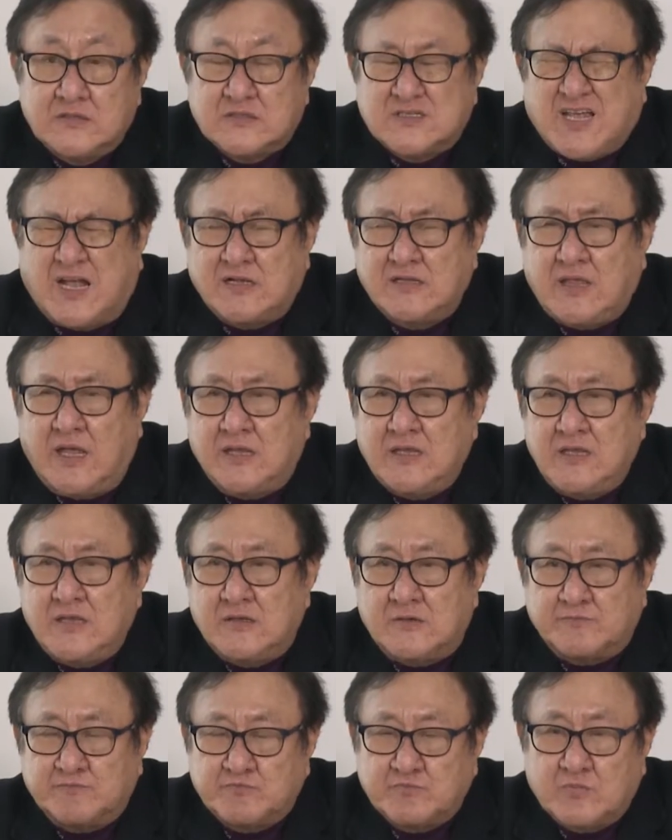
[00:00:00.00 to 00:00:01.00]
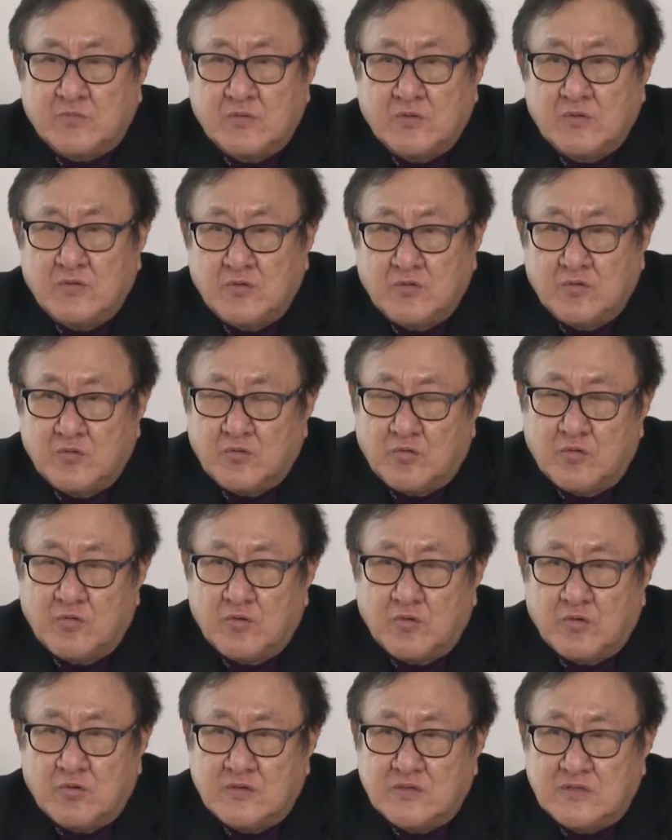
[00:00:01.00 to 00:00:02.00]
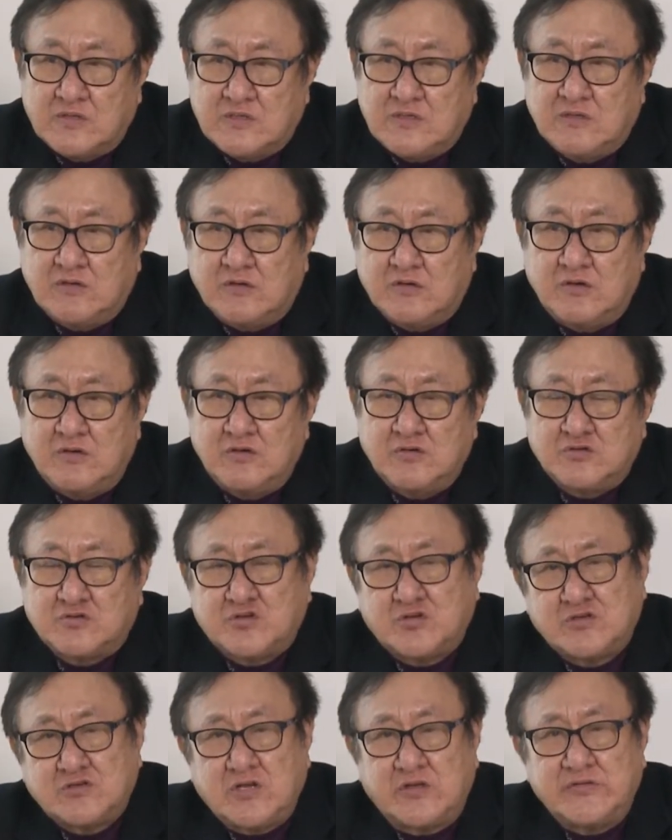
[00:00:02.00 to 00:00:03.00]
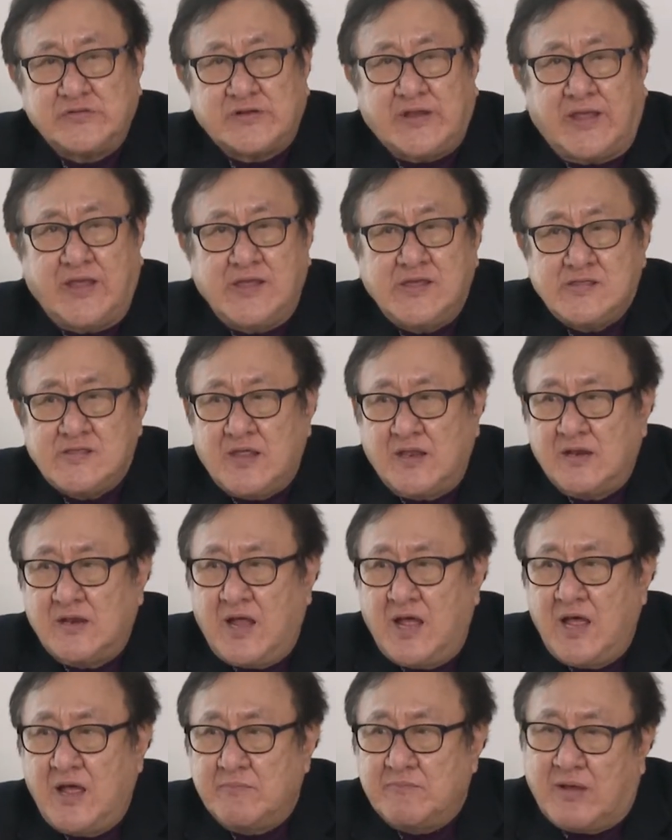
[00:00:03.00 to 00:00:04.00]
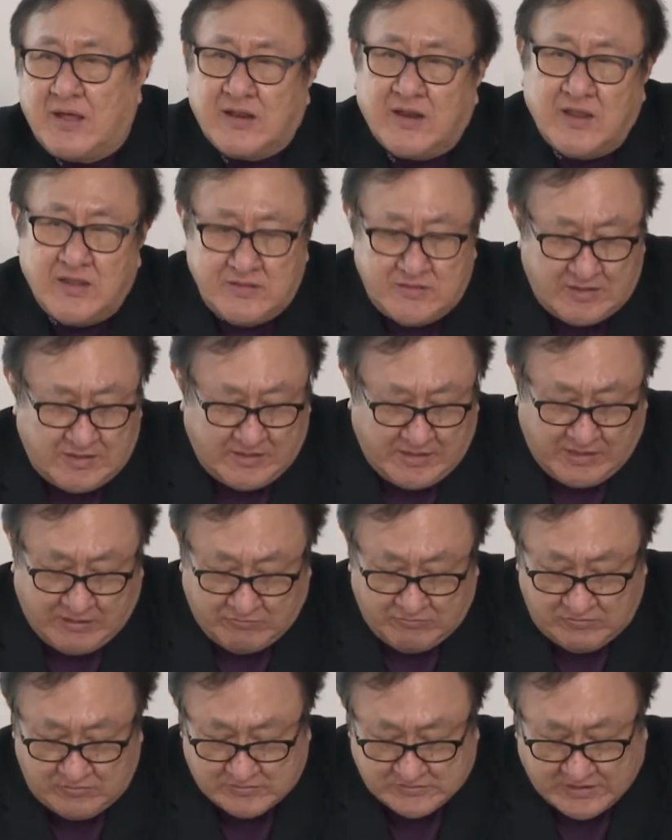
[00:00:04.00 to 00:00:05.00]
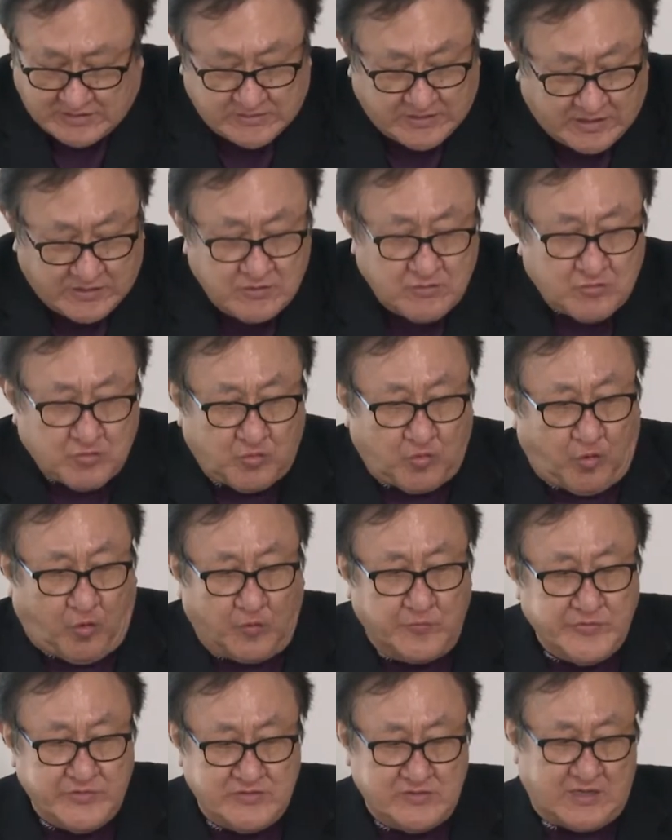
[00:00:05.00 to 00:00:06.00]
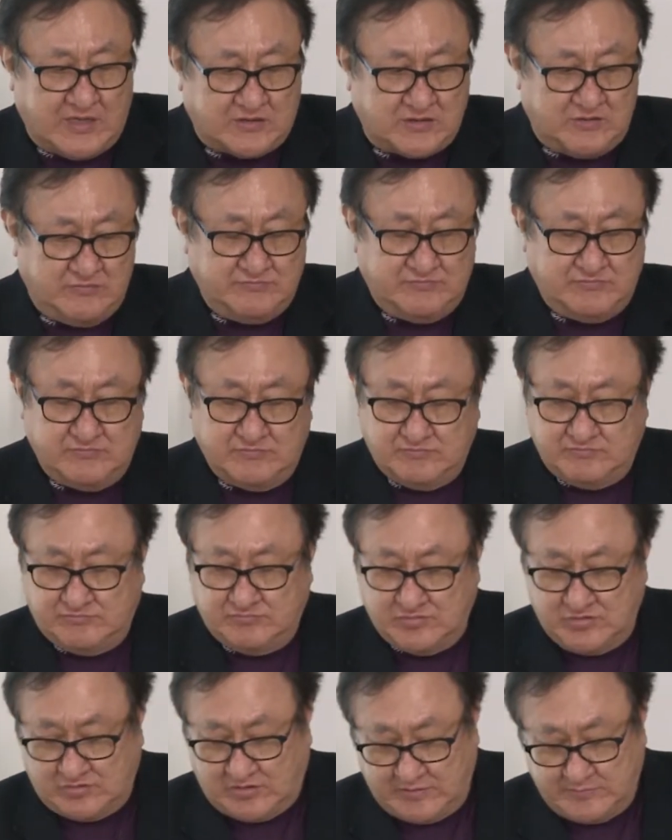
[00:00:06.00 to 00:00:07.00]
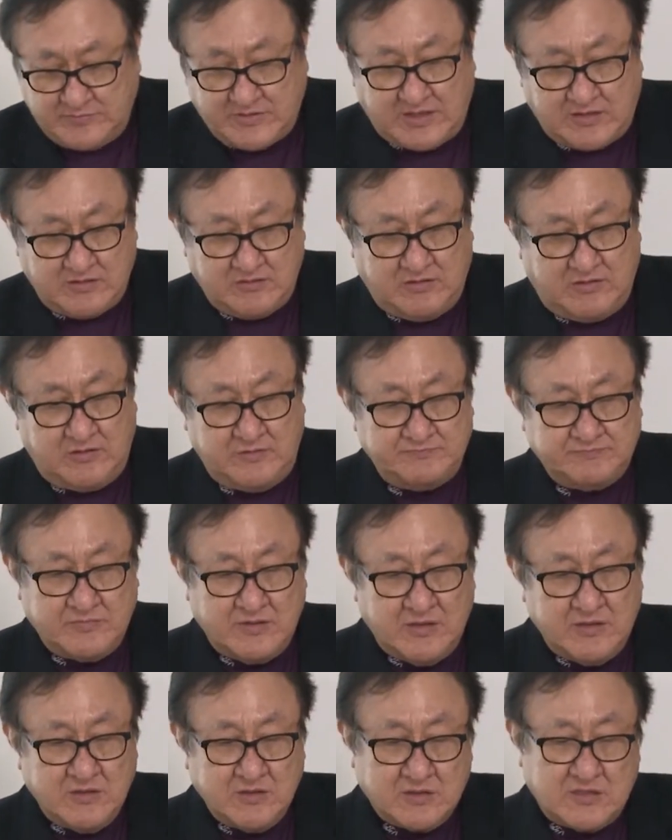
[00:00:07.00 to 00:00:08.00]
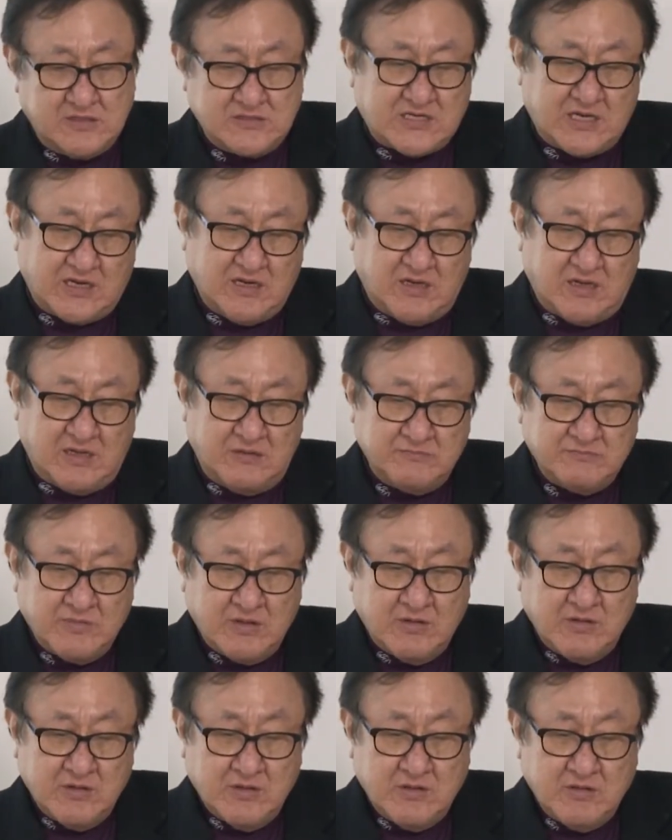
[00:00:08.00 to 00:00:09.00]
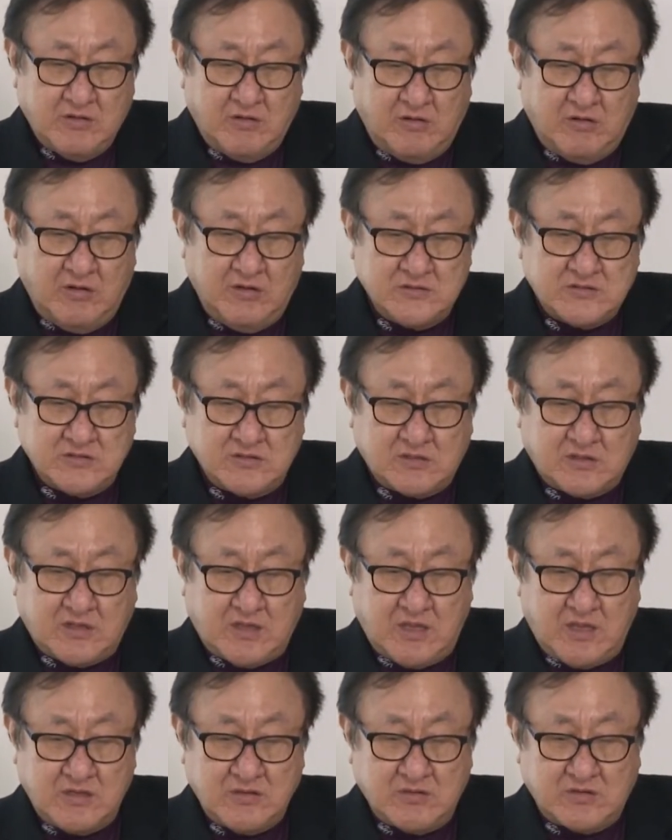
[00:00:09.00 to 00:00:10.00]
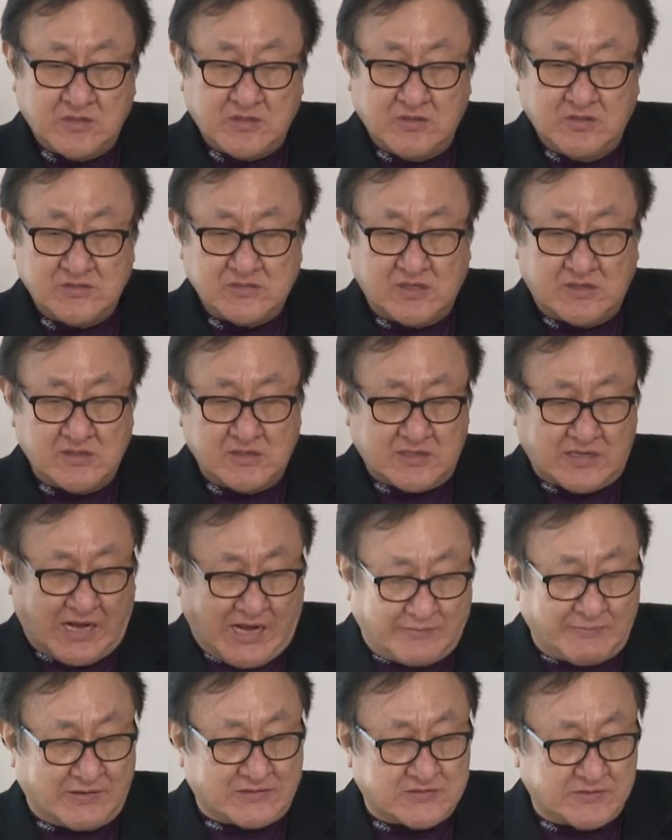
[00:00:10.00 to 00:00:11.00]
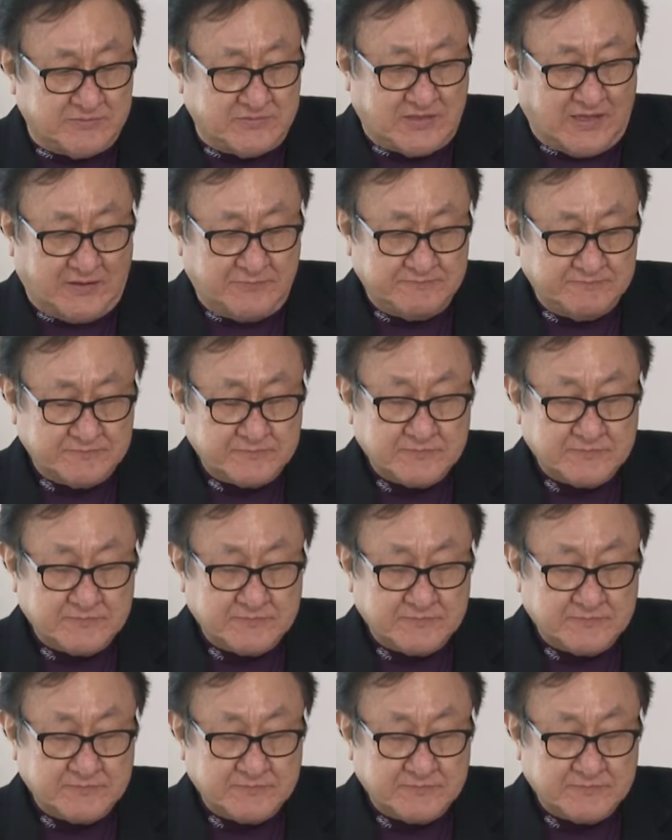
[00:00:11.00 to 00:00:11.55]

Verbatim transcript: 상당히 이거를 추천을 해야 되나 말아야 되나 하고 상당히 고민을 했던 물건인데 이거 그래서 제가 어저께 여기 현장을 가봤습니다